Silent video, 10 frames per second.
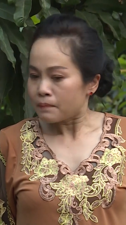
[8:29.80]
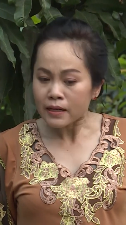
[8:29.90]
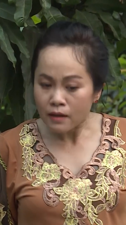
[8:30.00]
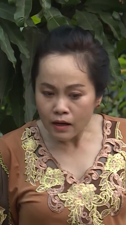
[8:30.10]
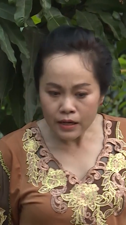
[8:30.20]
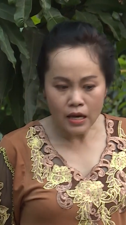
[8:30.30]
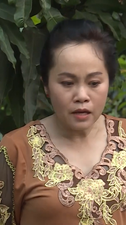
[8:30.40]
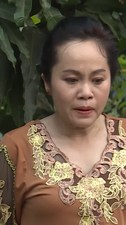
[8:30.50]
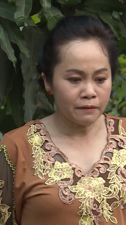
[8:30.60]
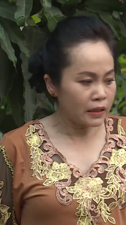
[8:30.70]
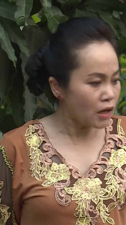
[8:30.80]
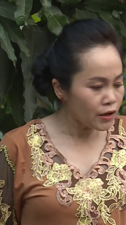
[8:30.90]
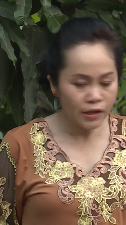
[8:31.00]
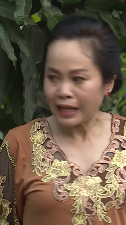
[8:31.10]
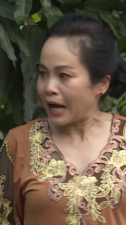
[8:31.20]
bay có cái gì bay phải nói
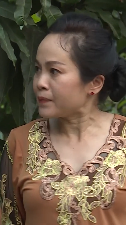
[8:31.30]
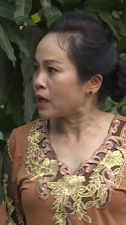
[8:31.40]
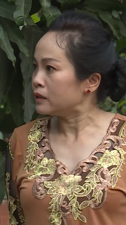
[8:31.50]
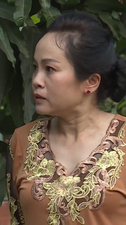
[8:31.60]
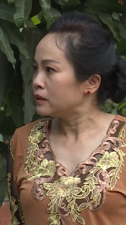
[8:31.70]
với Tám chứ.